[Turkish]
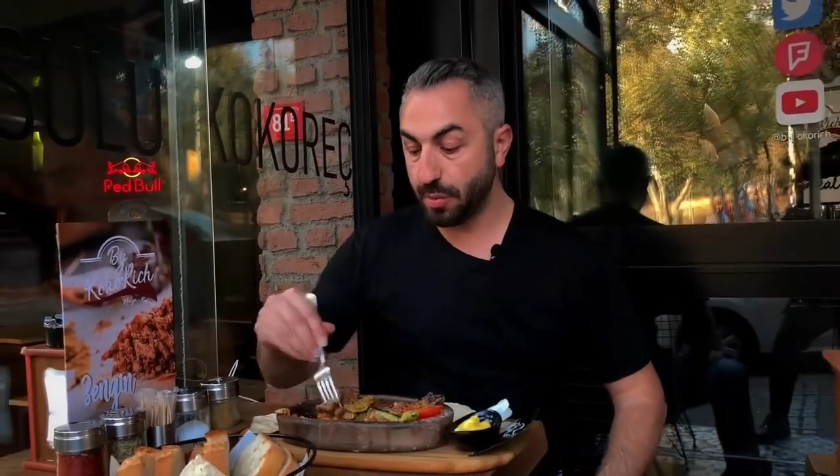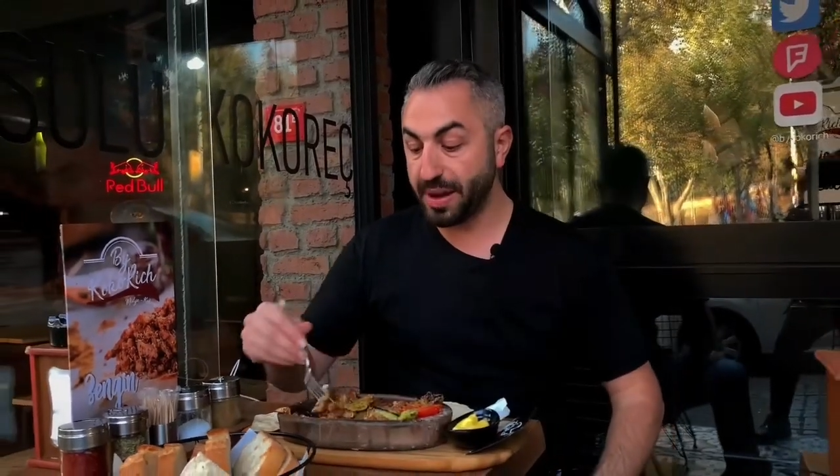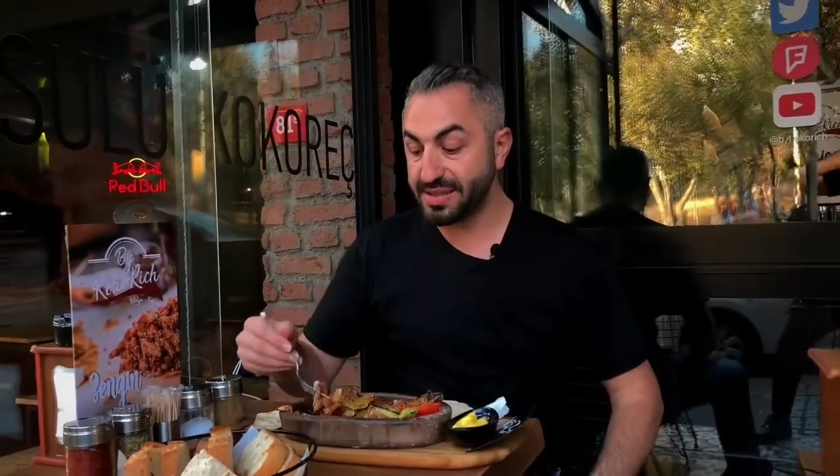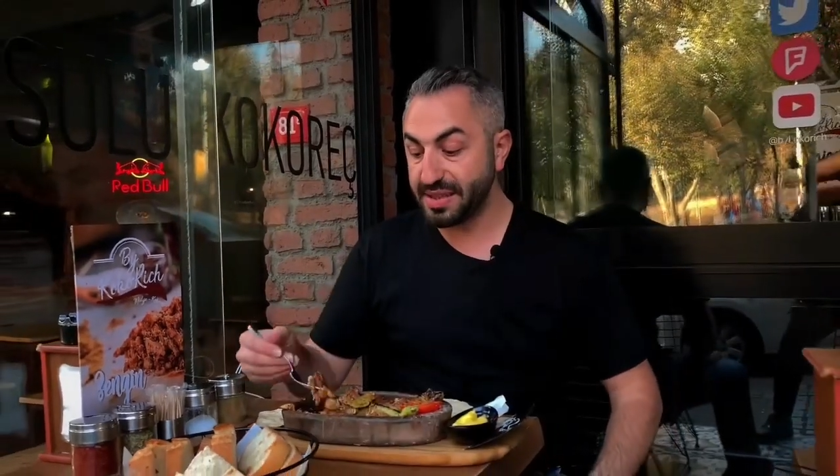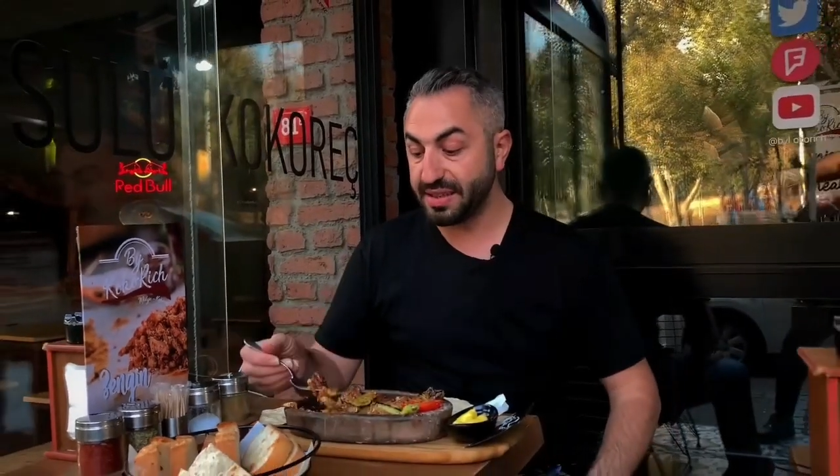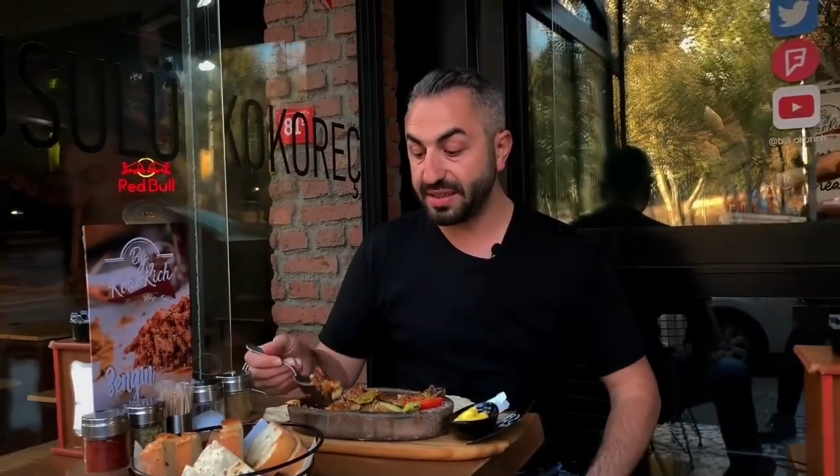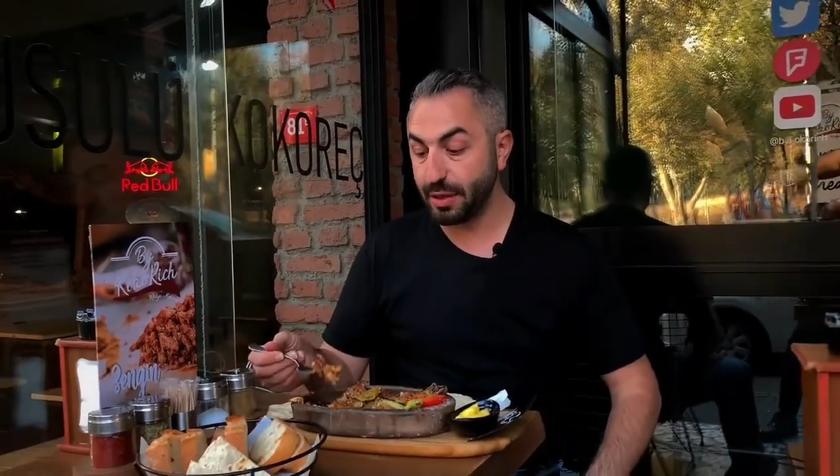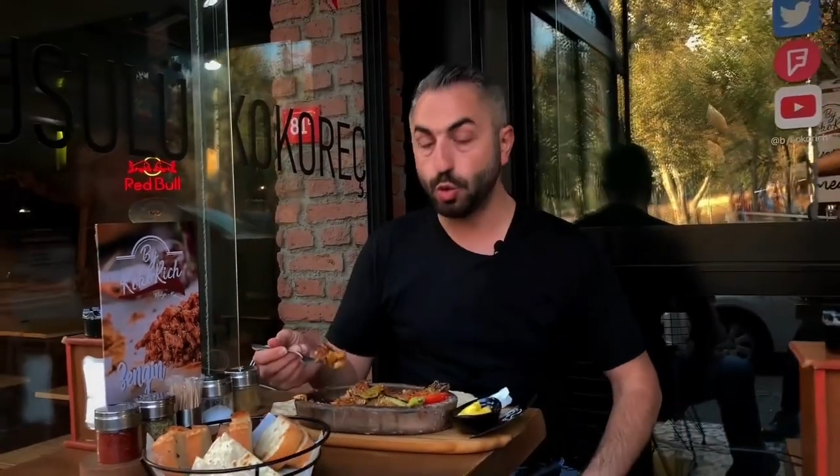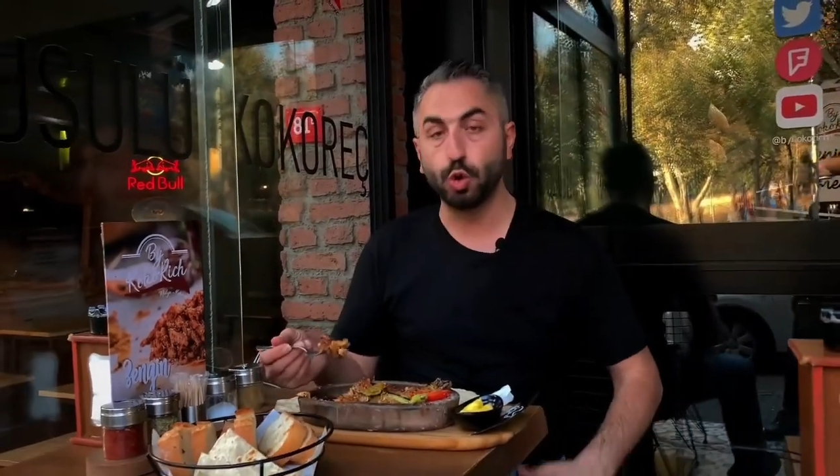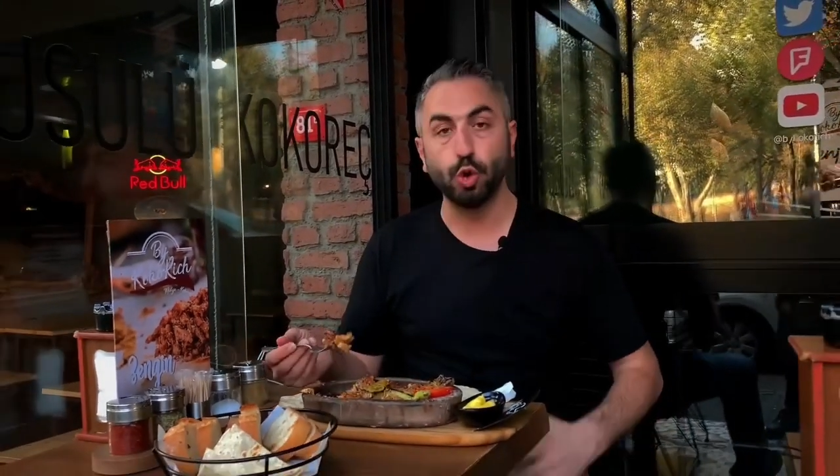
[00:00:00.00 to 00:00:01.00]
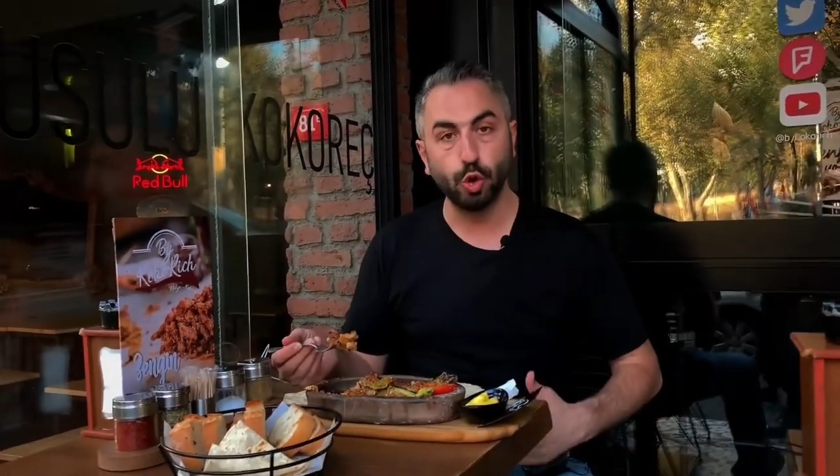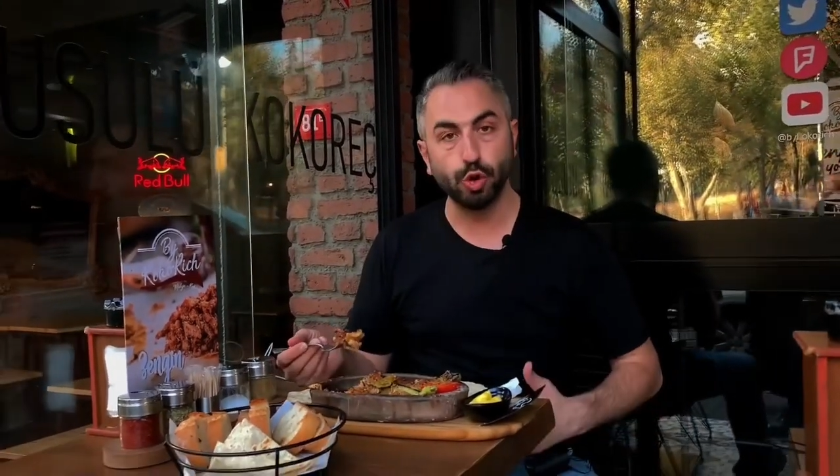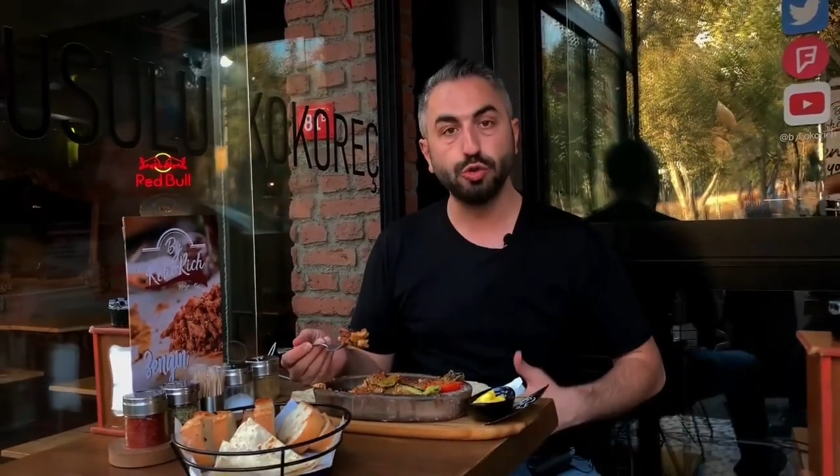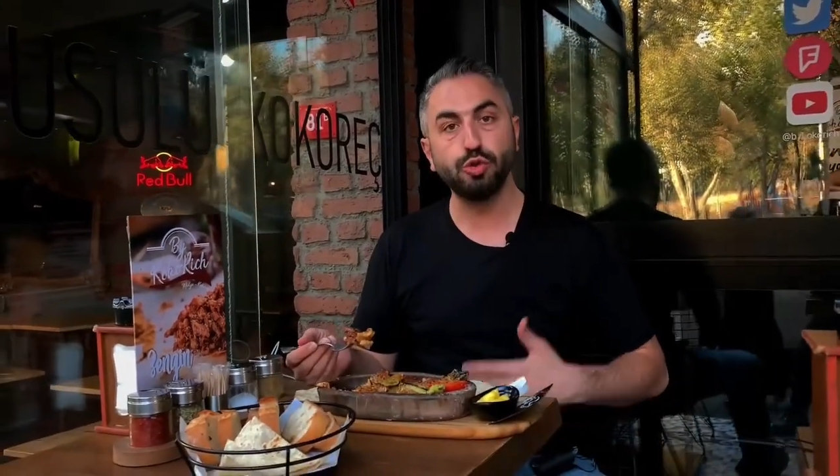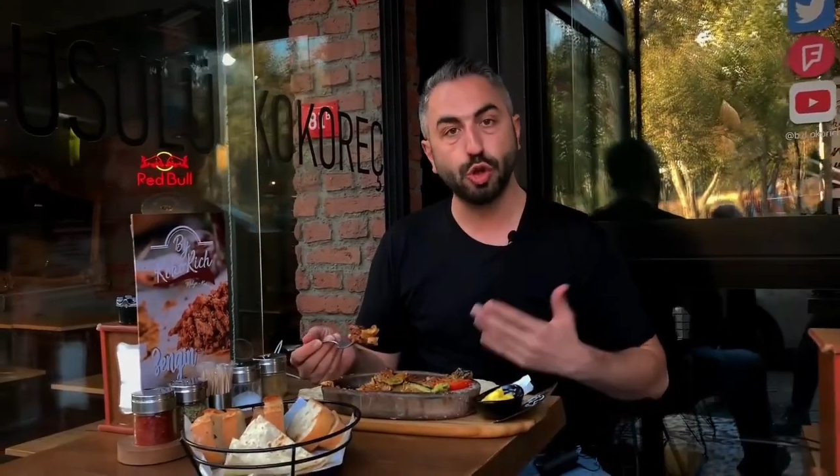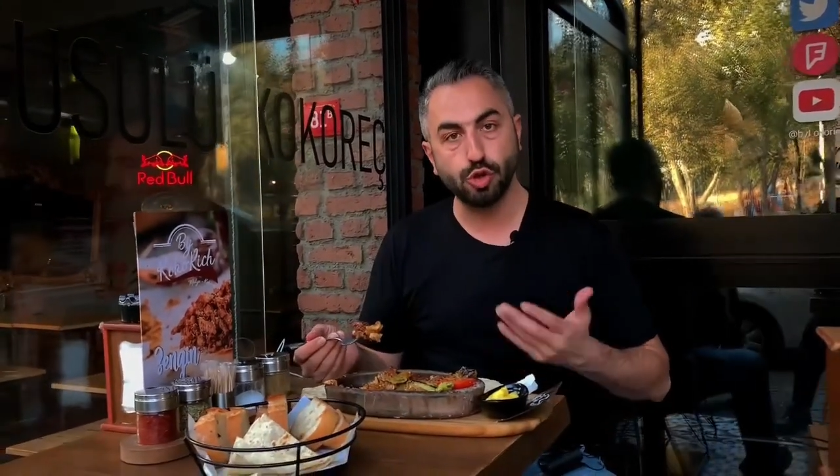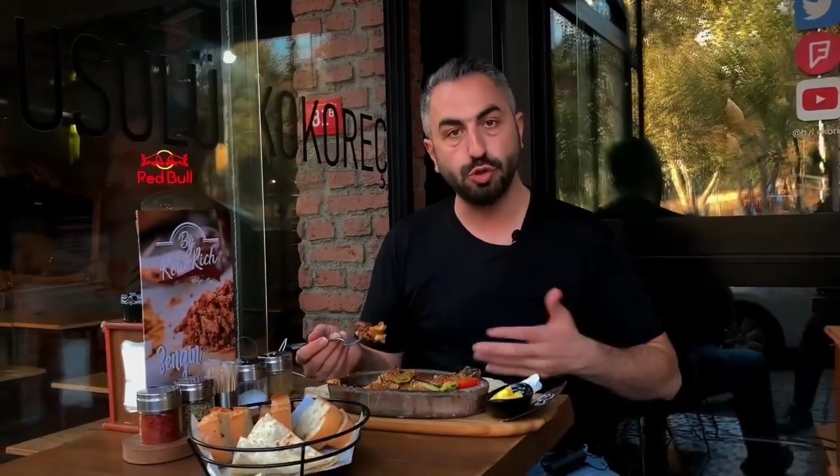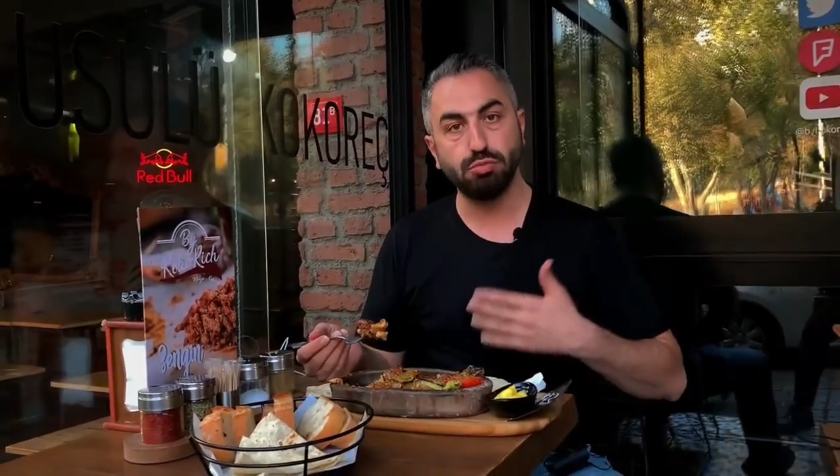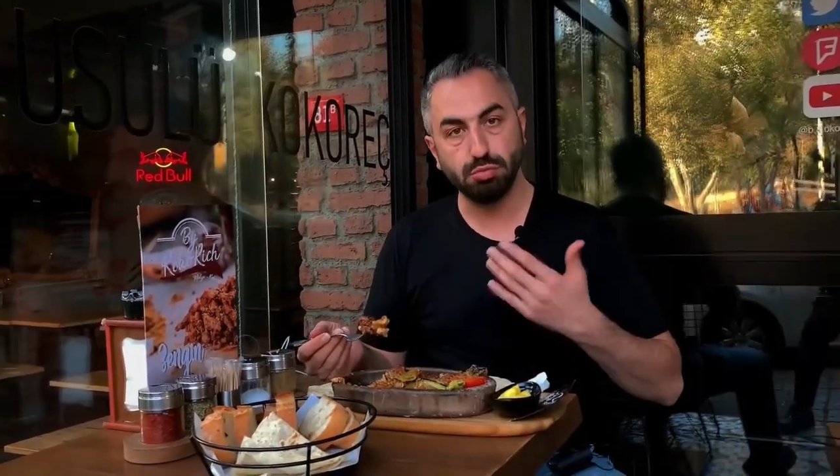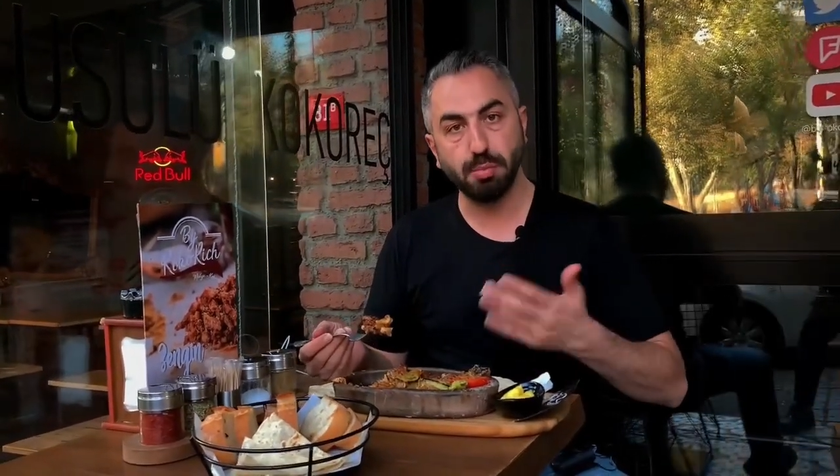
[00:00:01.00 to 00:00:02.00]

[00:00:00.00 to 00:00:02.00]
O bahsettikleri uykuluğun, çözün,